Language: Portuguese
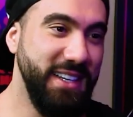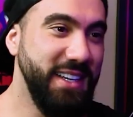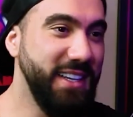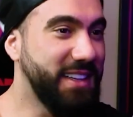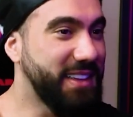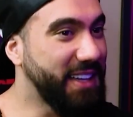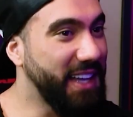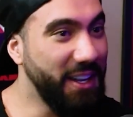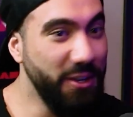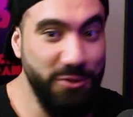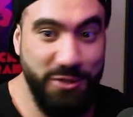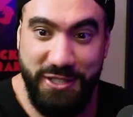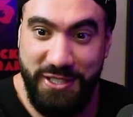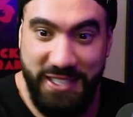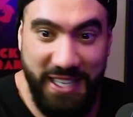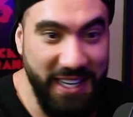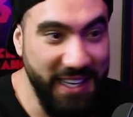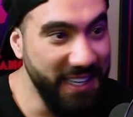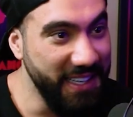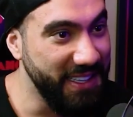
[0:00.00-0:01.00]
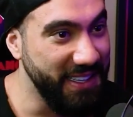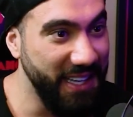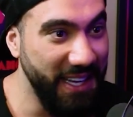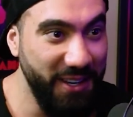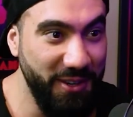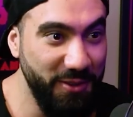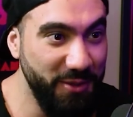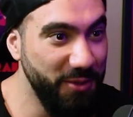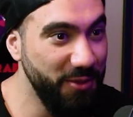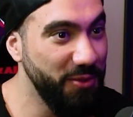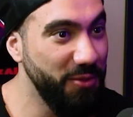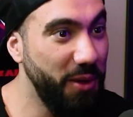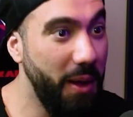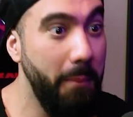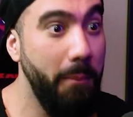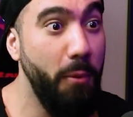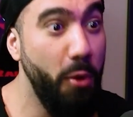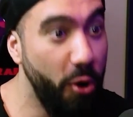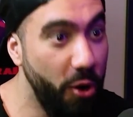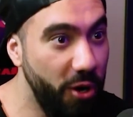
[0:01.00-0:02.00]
E tá no sangue, tá no, no é.
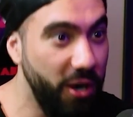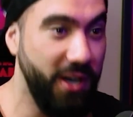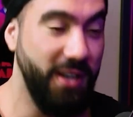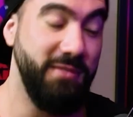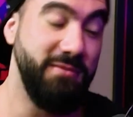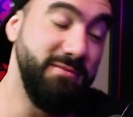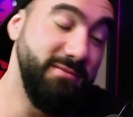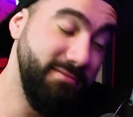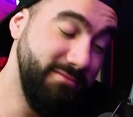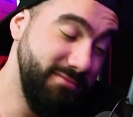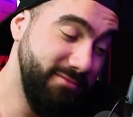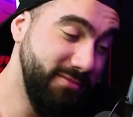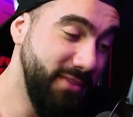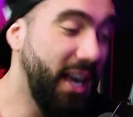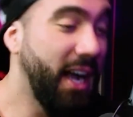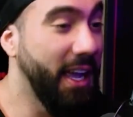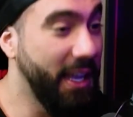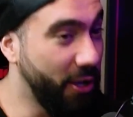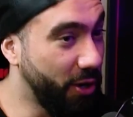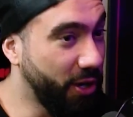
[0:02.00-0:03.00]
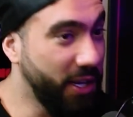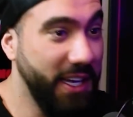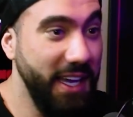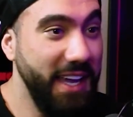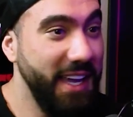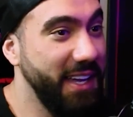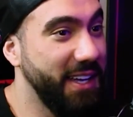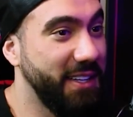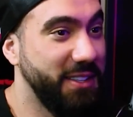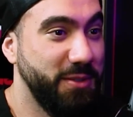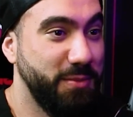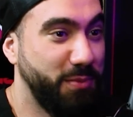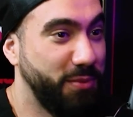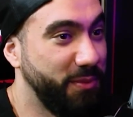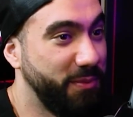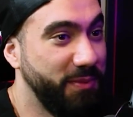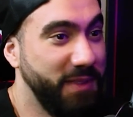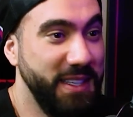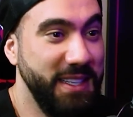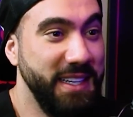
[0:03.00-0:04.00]
amor. Aí, ok,
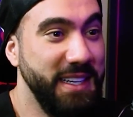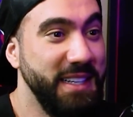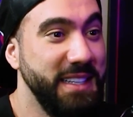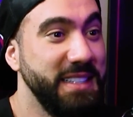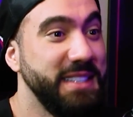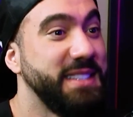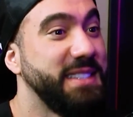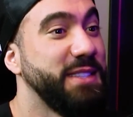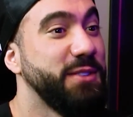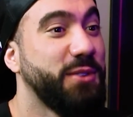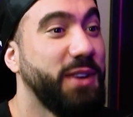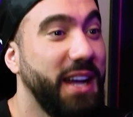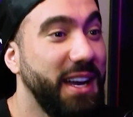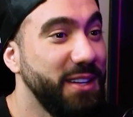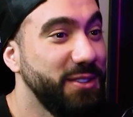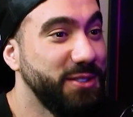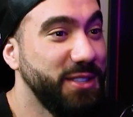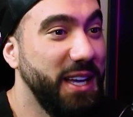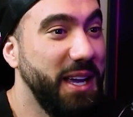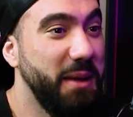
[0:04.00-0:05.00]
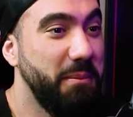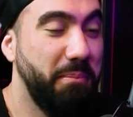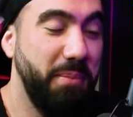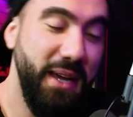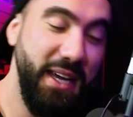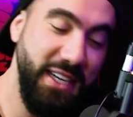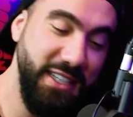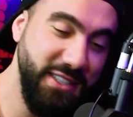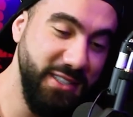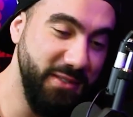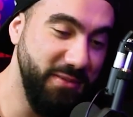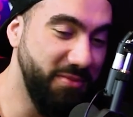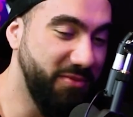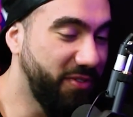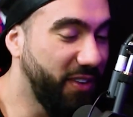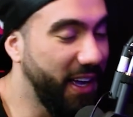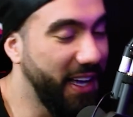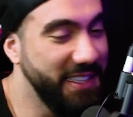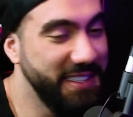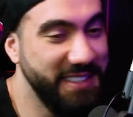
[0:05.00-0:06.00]
tipo, se o cara não se arrepende,
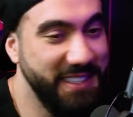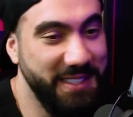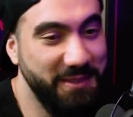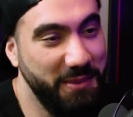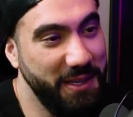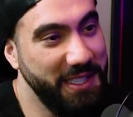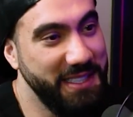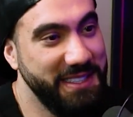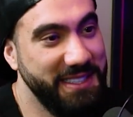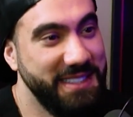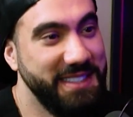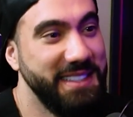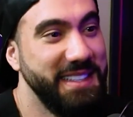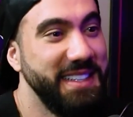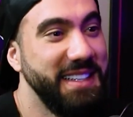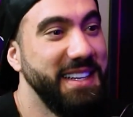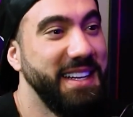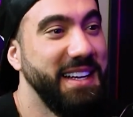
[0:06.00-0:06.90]
faça, mas.